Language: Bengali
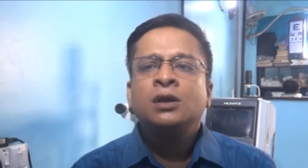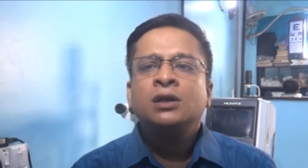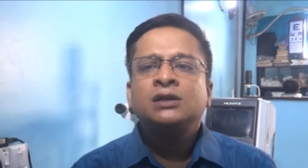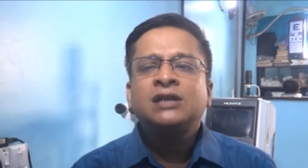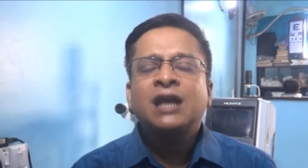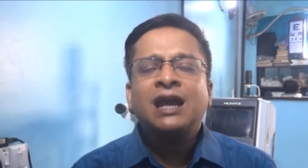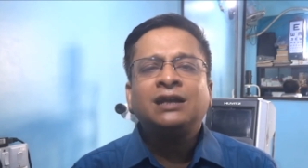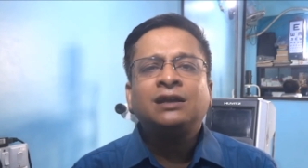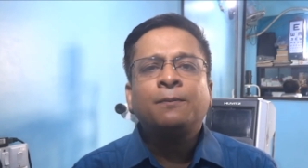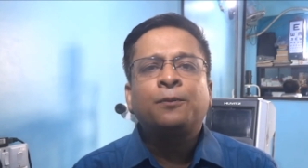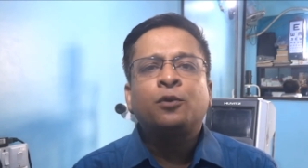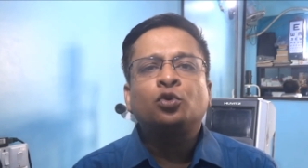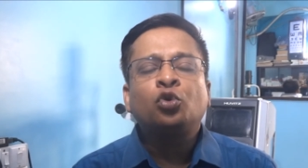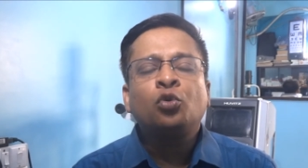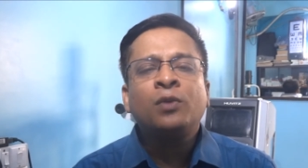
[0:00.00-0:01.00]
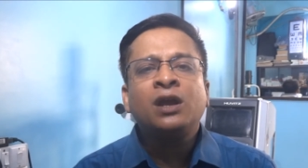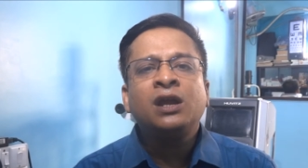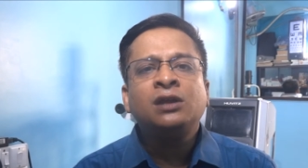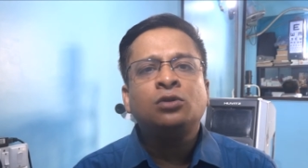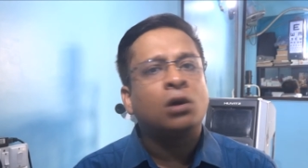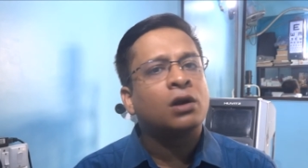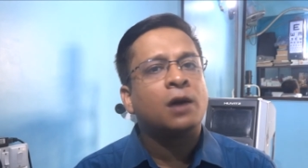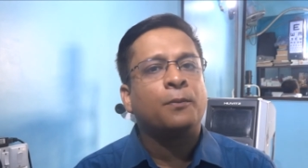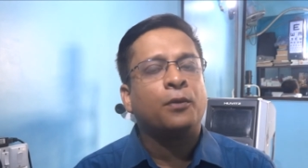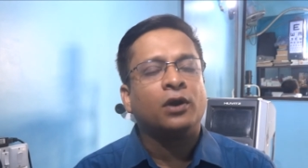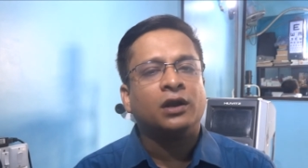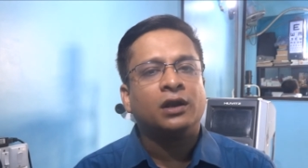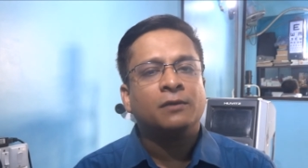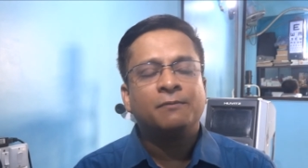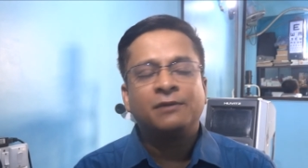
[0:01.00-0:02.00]
যে এটা প্রথমেই ধরা পড়ে
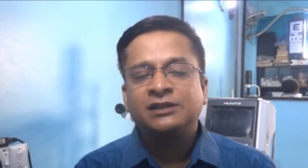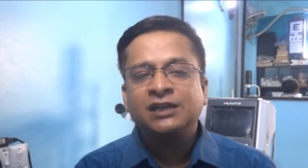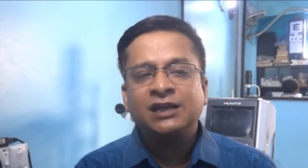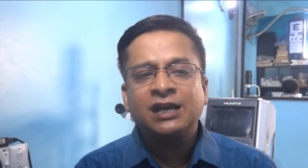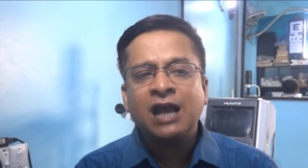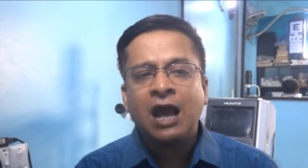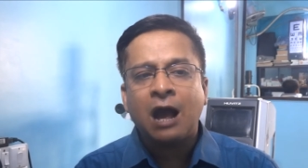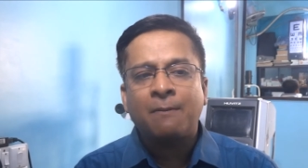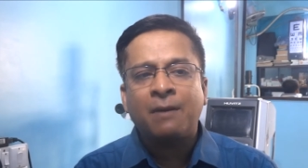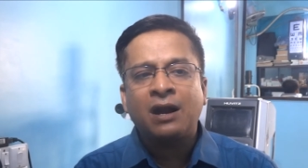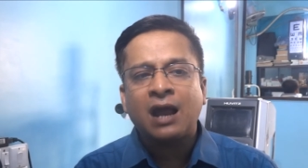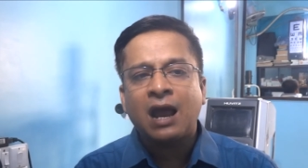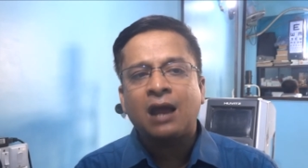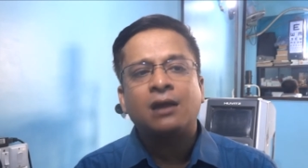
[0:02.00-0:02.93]
না বেসিক্যালি আমার